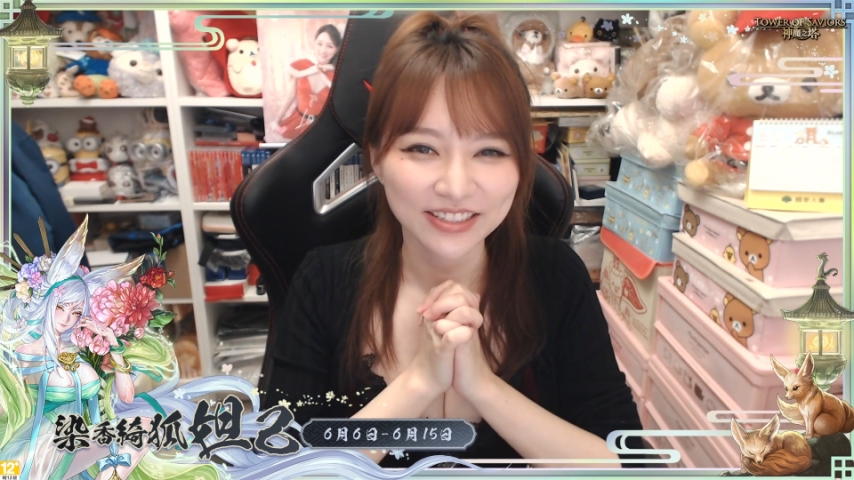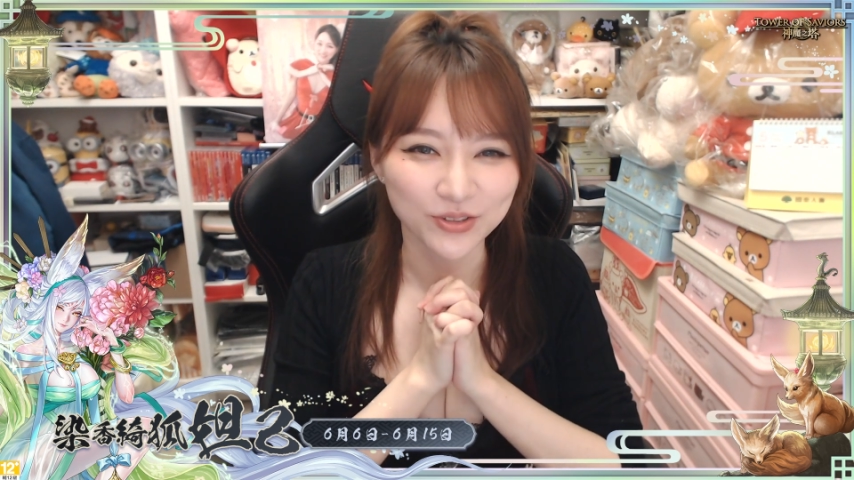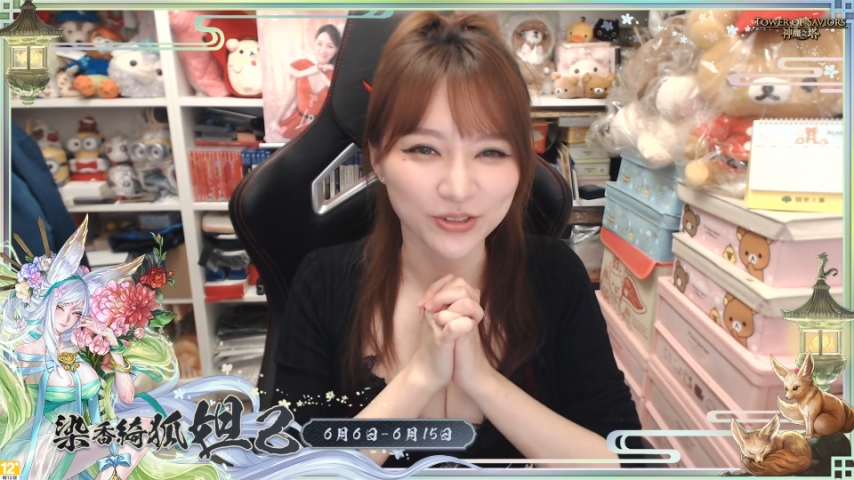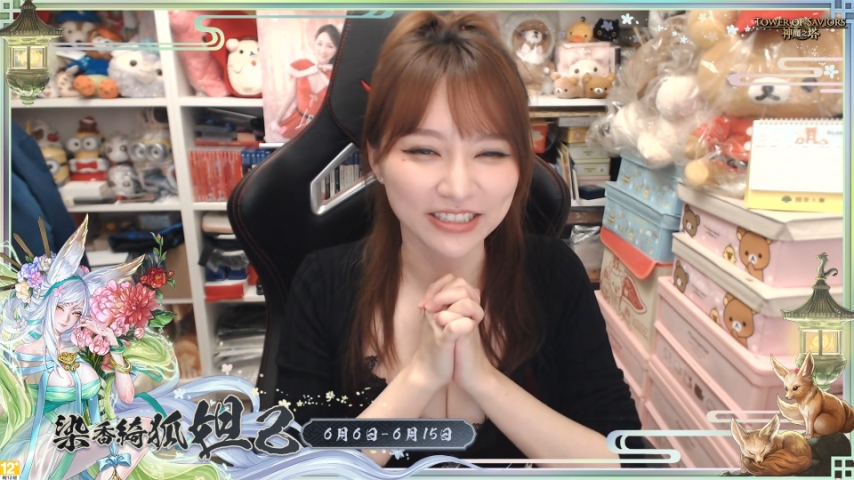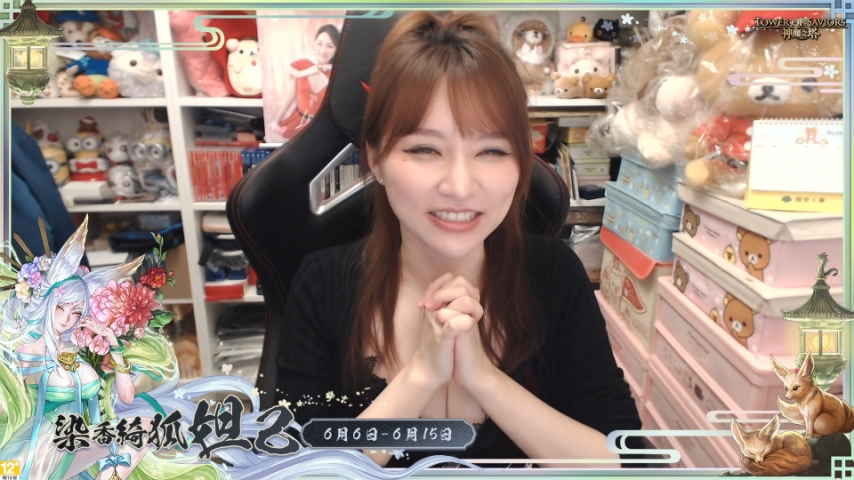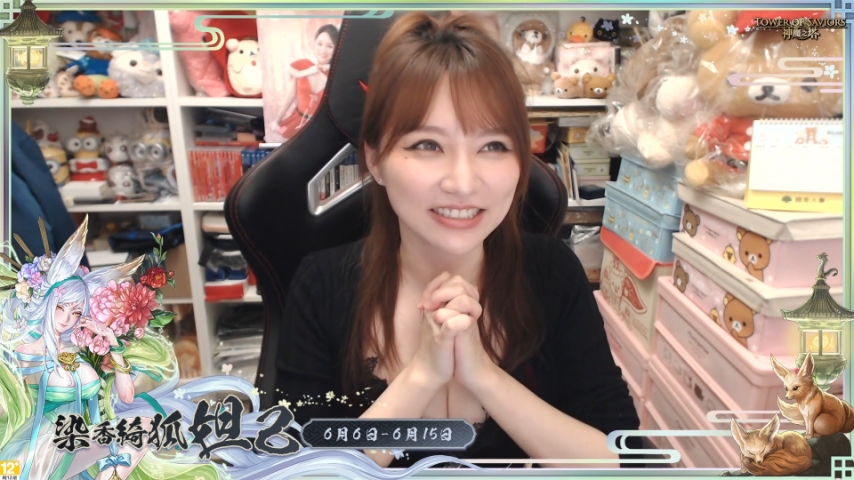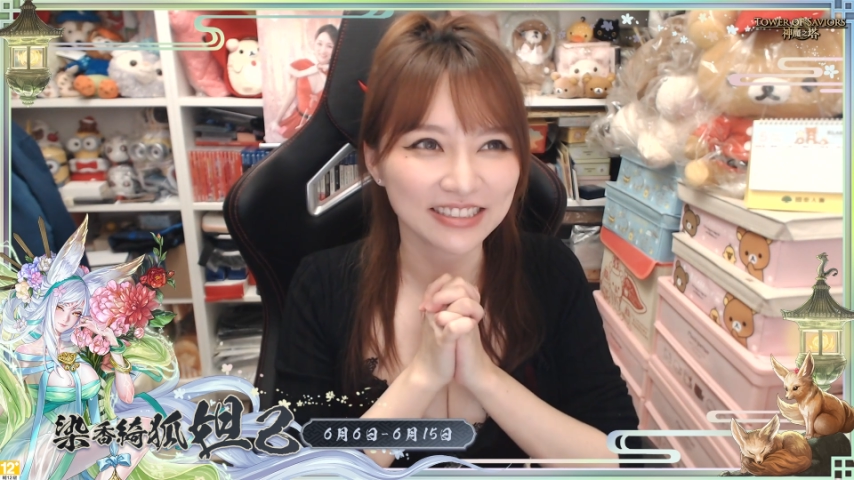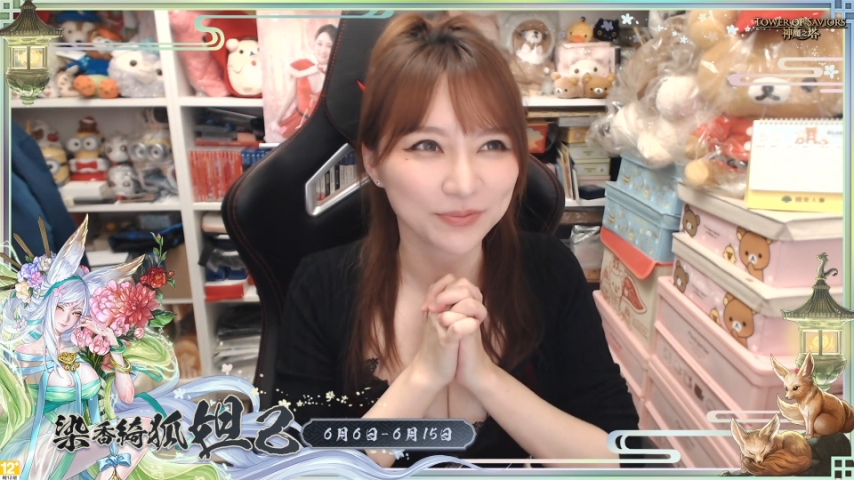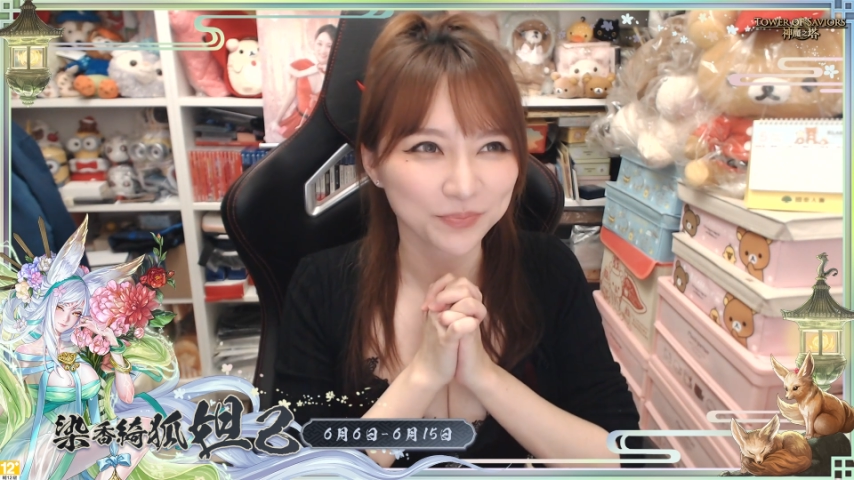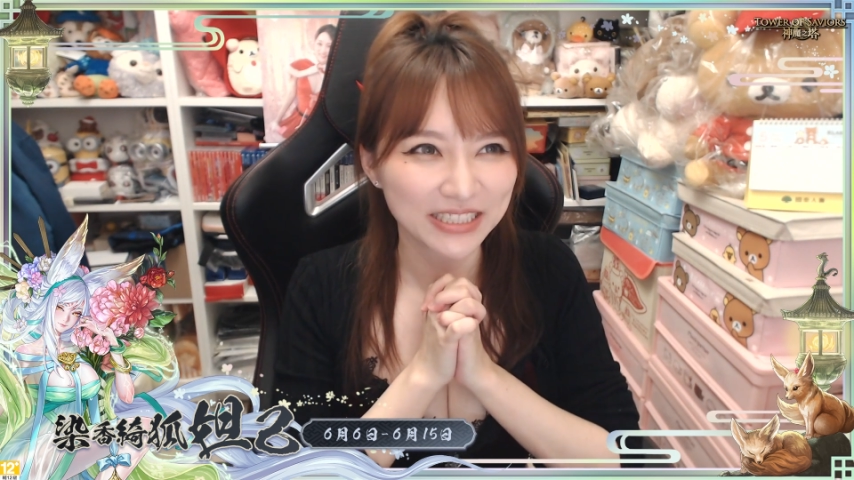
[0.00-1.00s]
觉
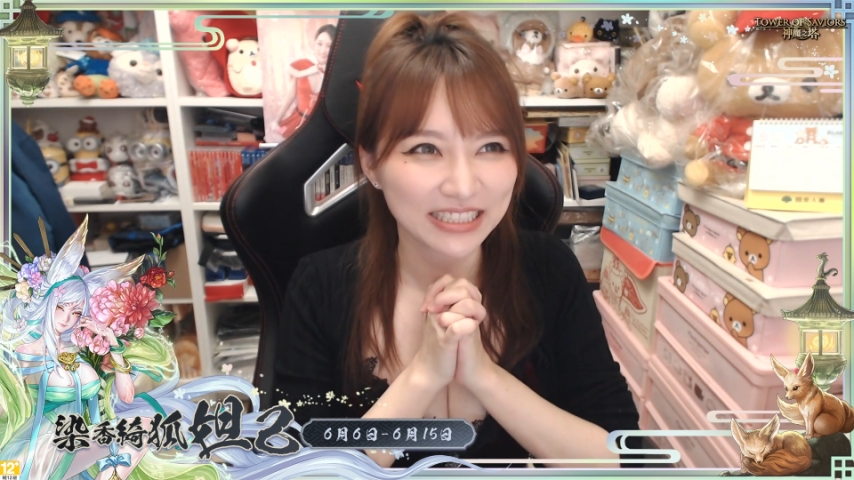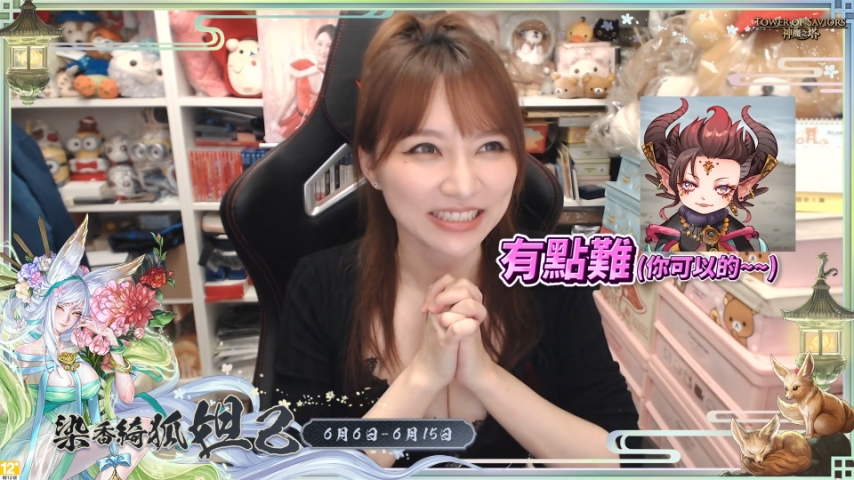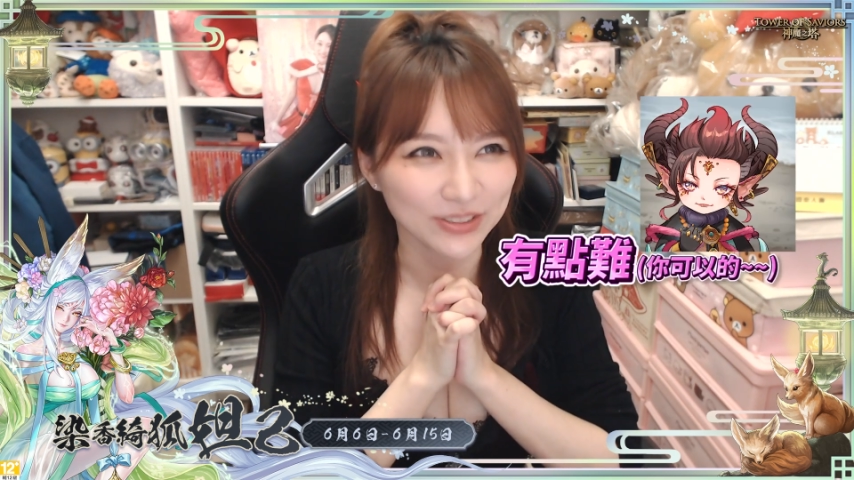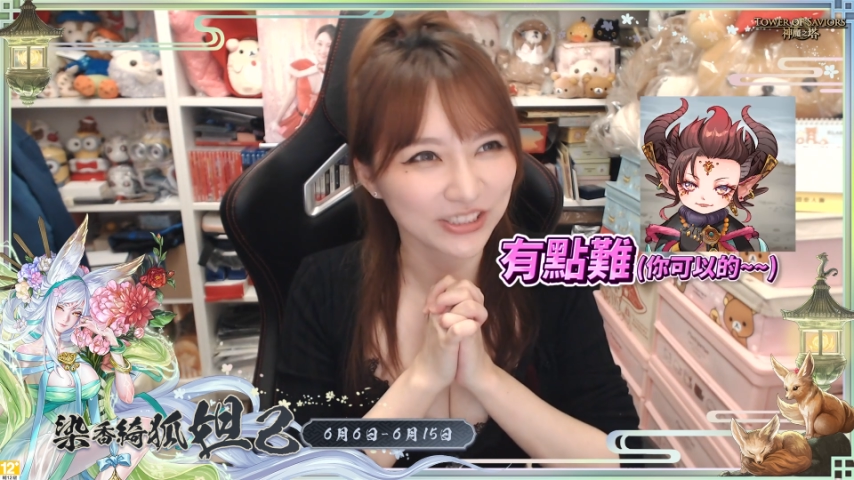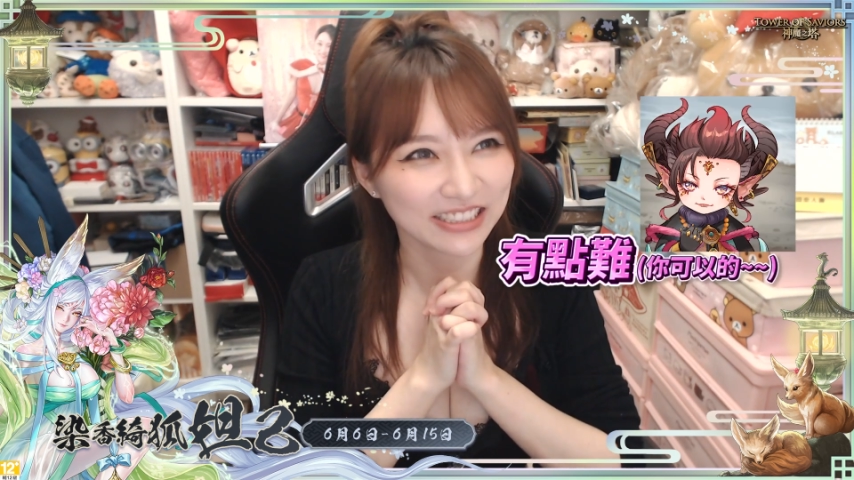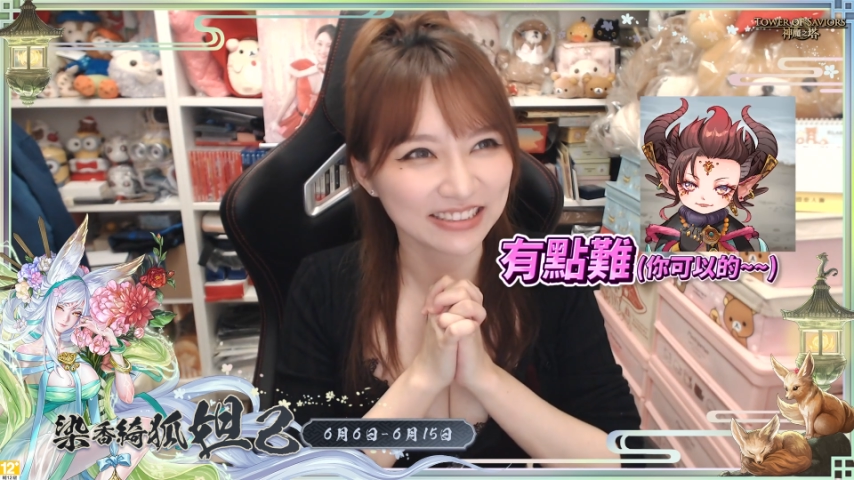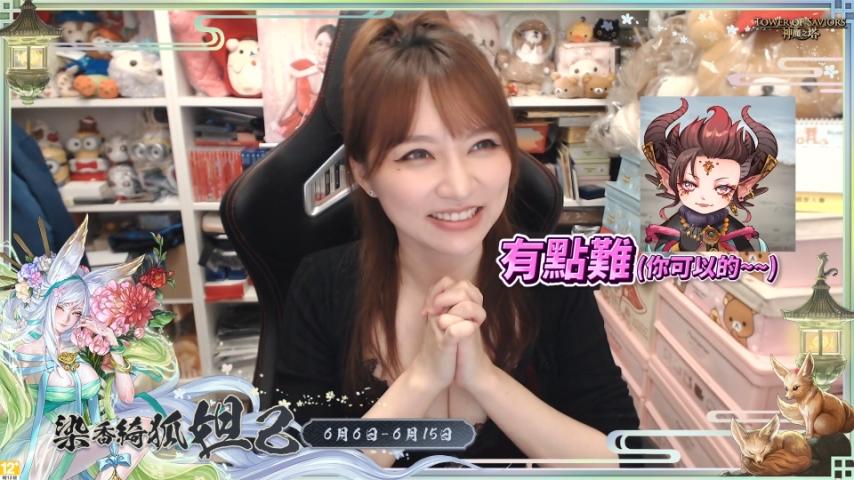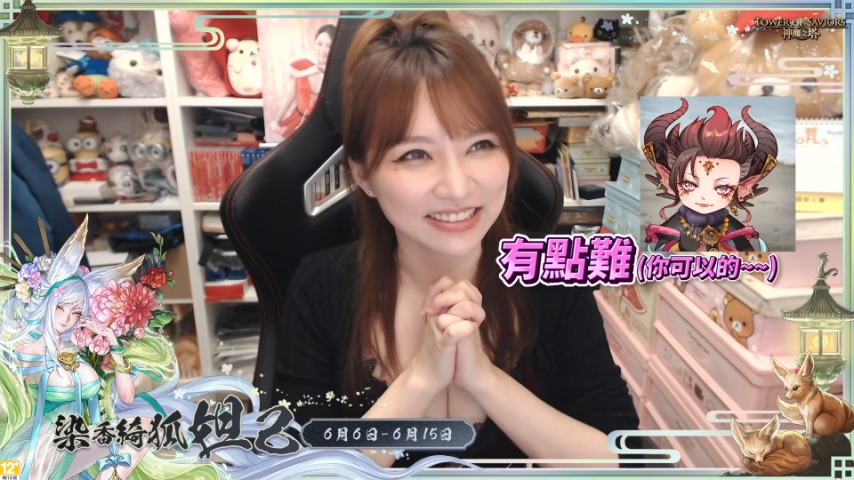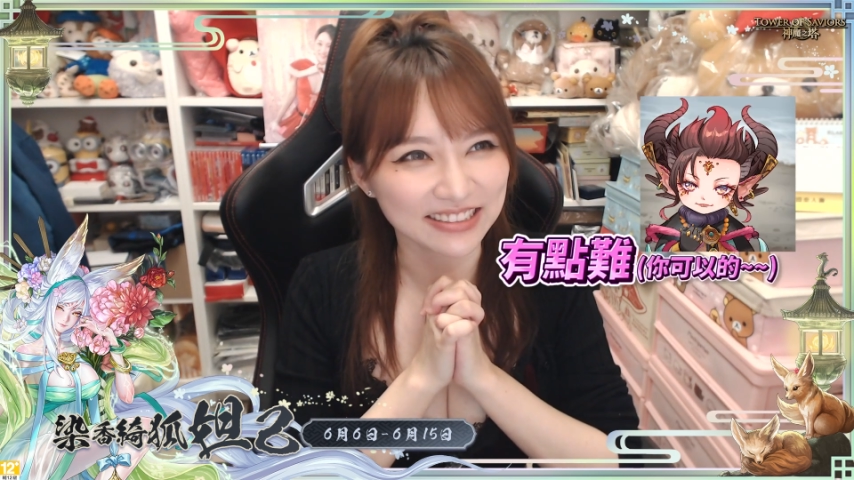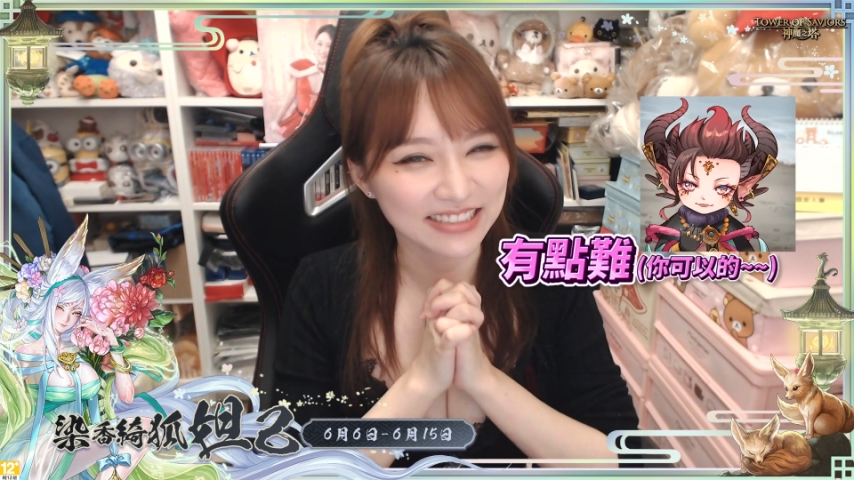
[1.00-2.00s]
得有点
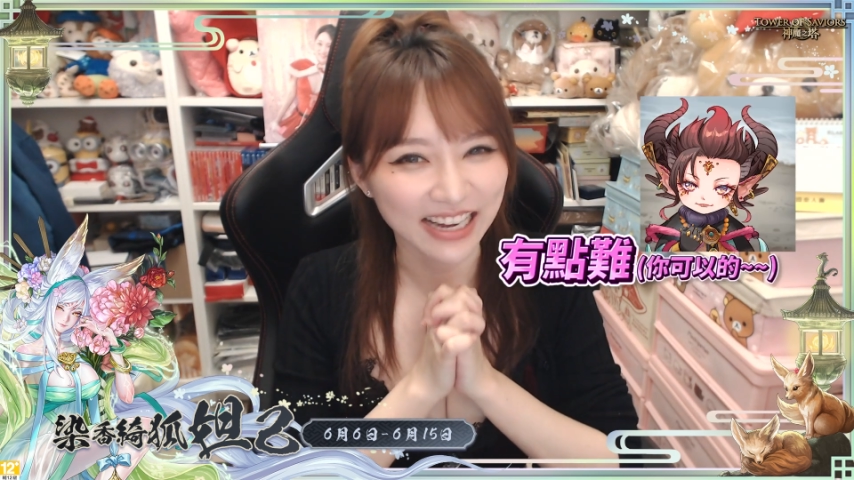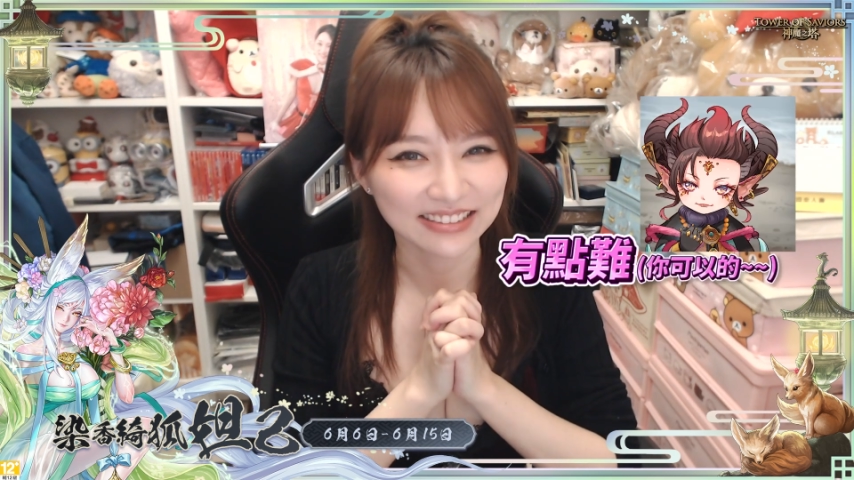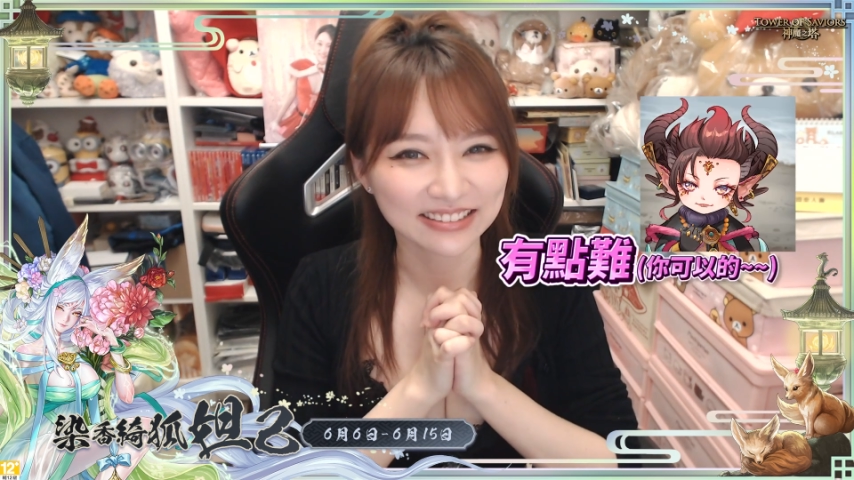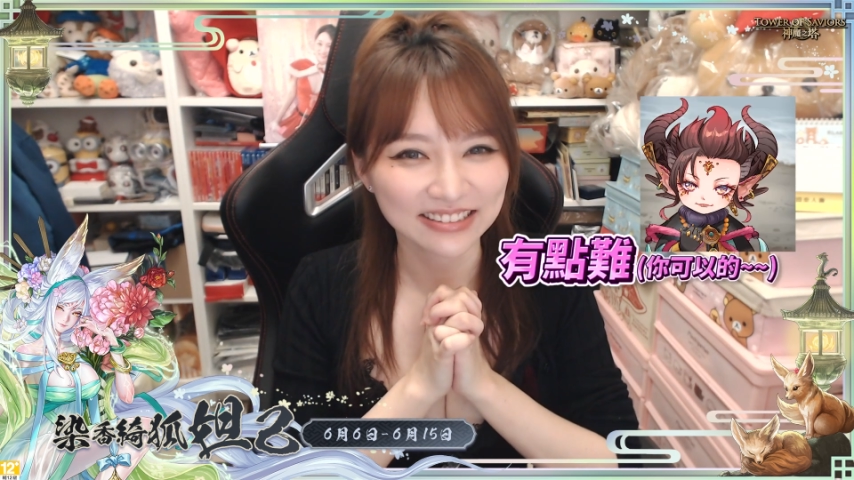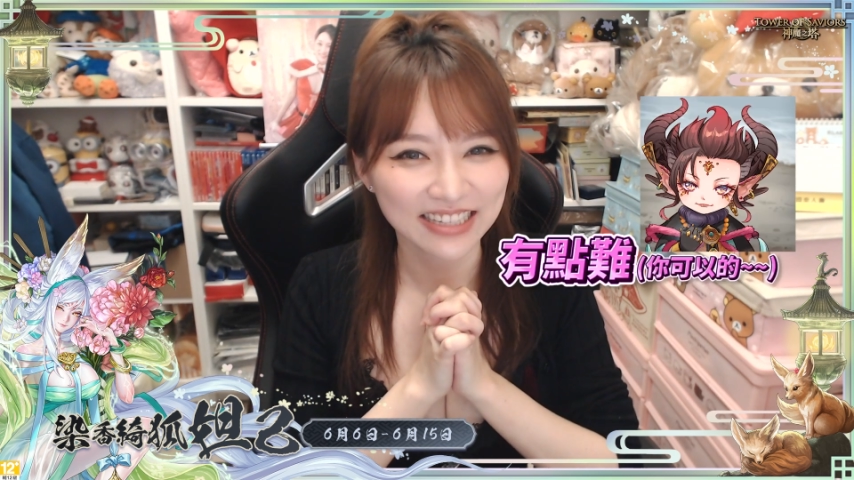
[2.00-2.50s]
难。